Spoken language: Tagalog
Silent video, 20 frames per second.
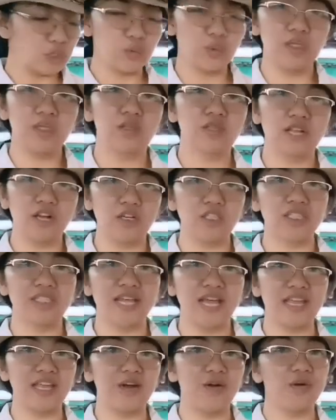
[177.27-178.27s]
which would cause
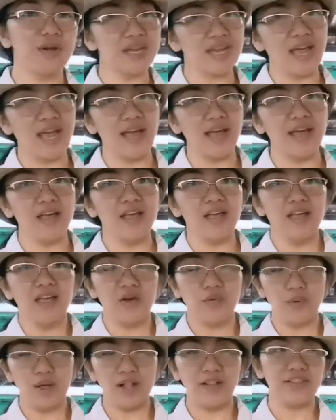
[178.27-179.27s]
diarrhea,
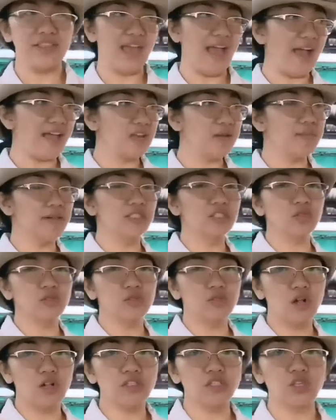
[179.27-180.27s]
well, the animals
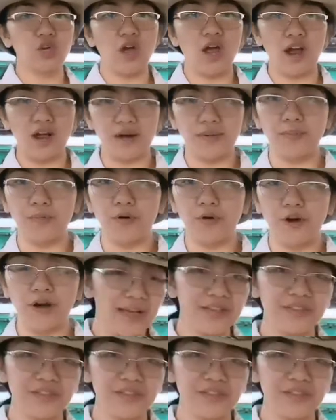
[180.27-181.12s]
could also harbor